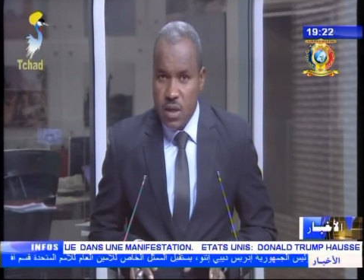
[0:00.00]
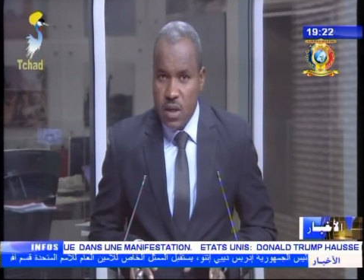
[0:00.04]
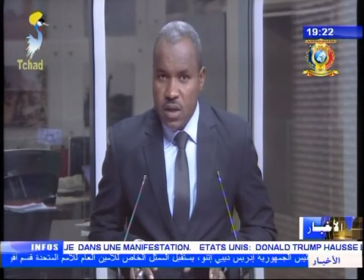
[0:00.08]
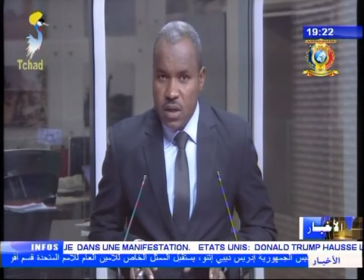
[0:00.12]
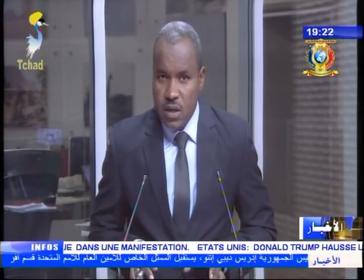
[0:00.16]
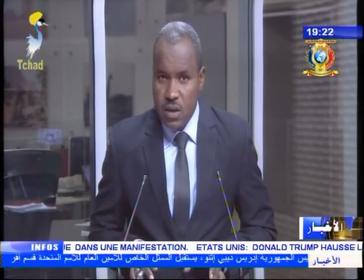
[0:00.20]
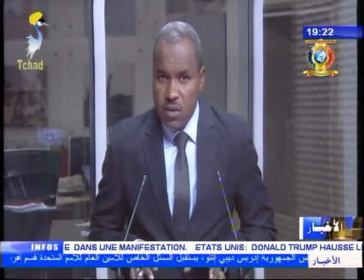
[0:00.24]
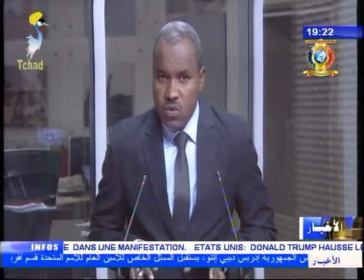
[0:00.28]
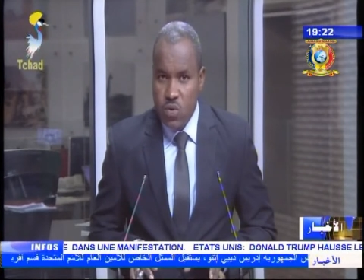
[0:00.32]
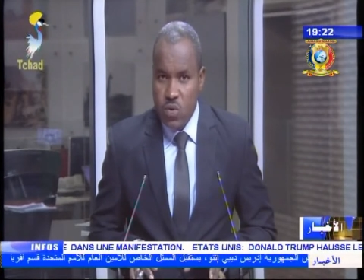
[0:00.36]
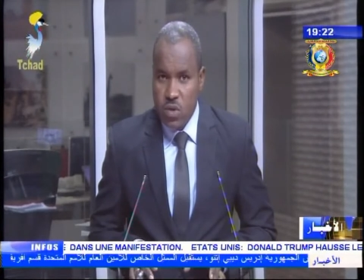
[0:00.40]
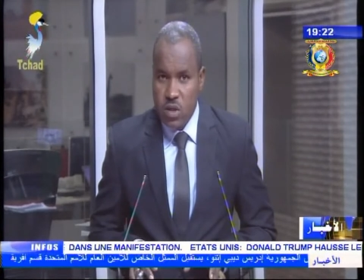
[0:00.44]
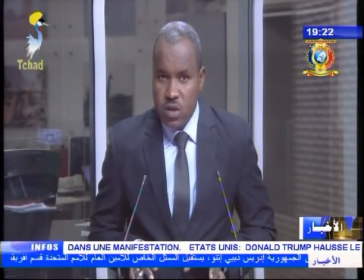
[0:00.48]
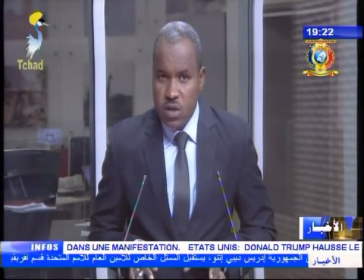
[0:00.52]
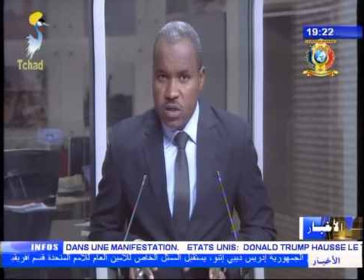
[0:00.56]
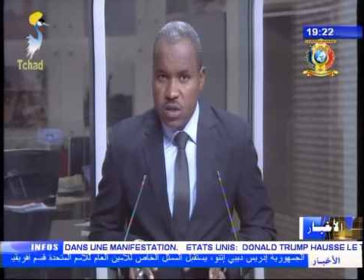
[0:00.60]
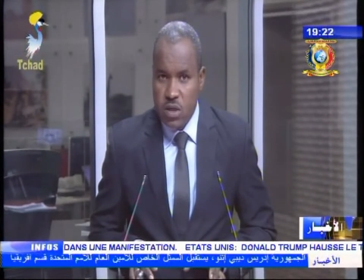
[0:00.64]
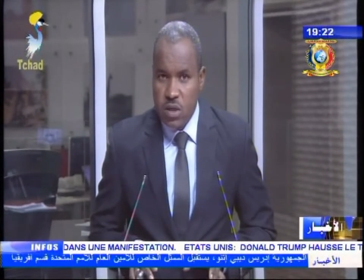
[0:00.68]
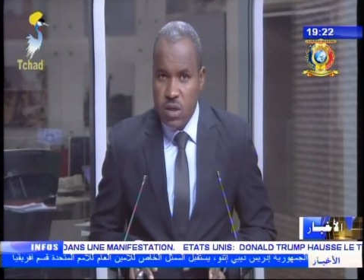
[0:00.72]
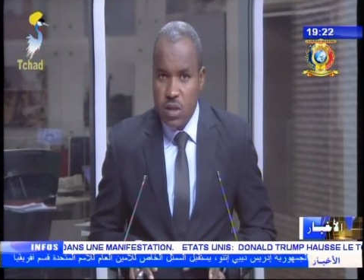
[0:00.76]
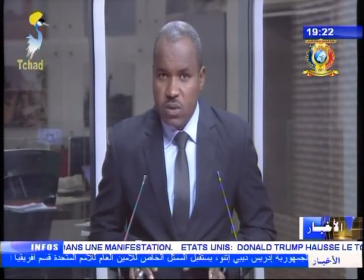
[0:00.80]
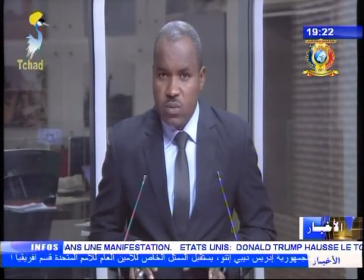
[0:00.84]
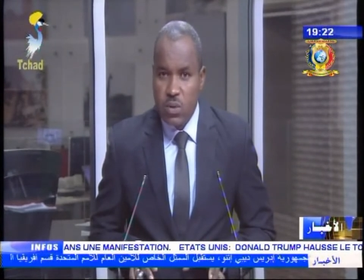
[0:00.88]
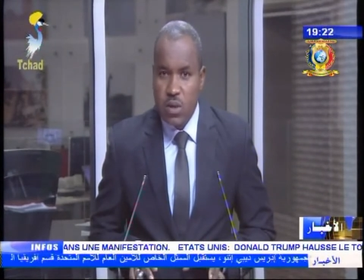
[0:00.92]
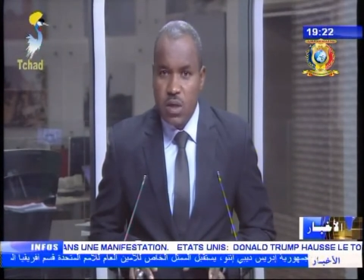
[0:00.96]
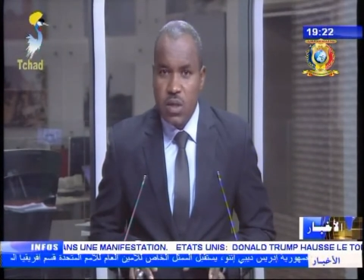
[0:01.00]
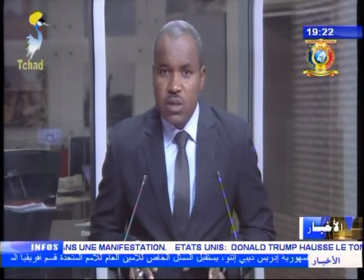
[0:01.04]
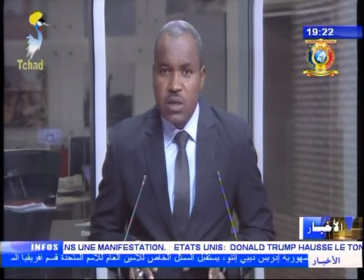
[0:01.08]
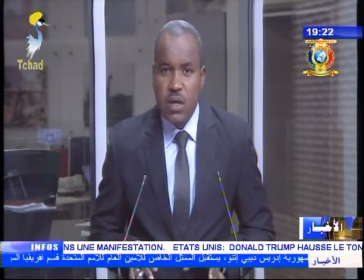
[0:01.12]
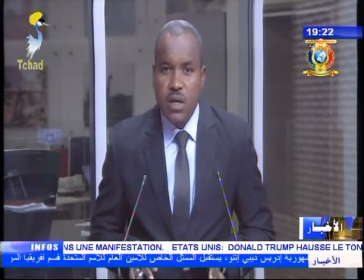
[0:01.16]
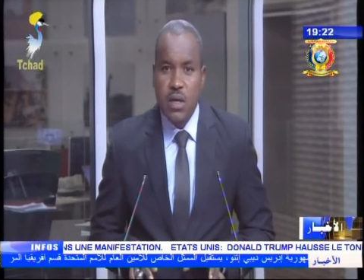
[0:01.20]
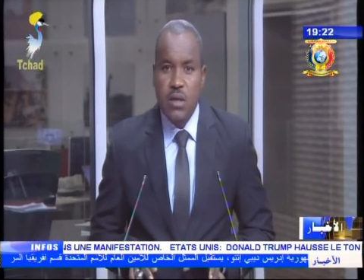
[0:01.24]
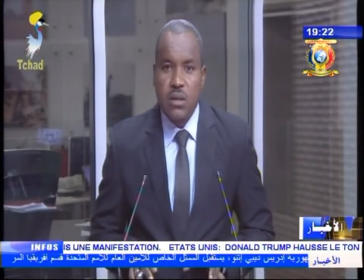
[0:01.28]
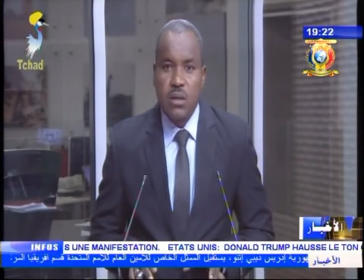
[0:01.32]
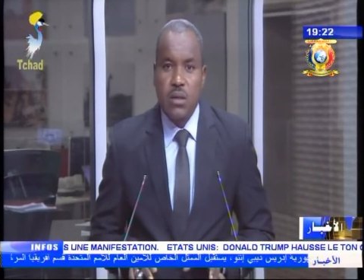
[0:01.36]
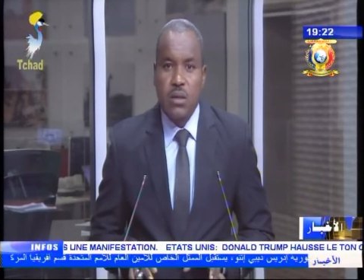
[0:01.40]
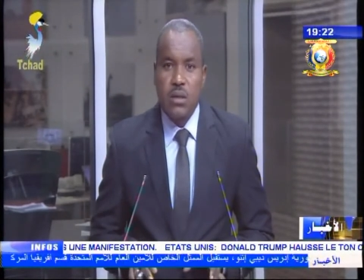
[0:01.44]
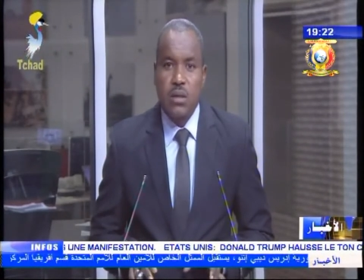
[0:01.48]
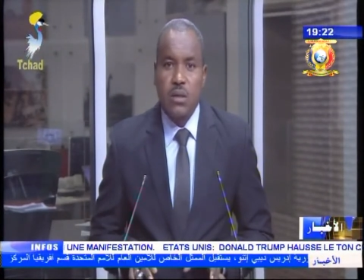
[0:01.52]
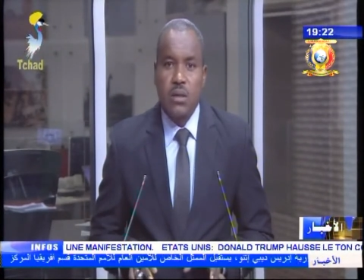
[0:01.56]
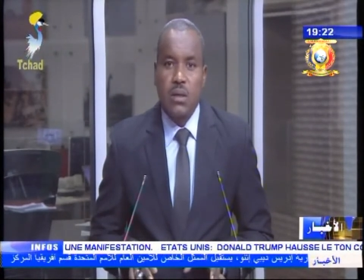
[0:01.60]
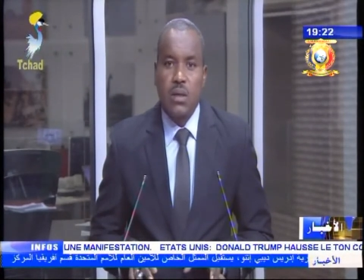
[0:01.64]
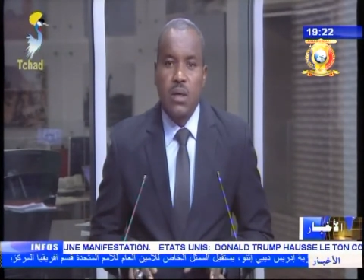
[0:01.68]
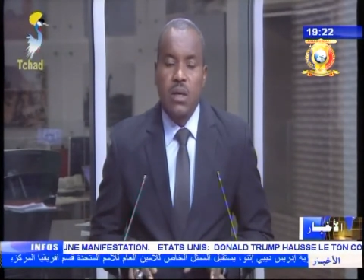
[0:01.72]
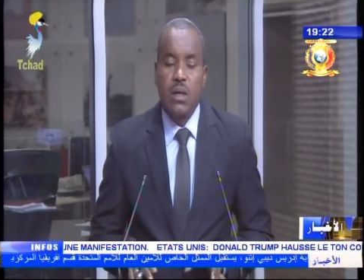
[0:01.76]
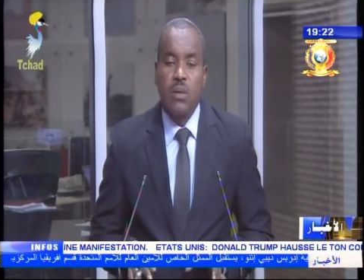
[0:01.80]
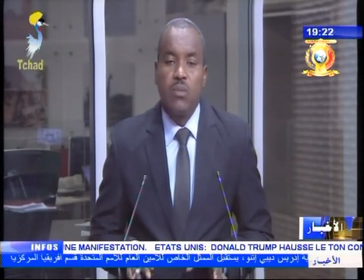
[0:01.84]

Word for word: الوطنية وقد حضر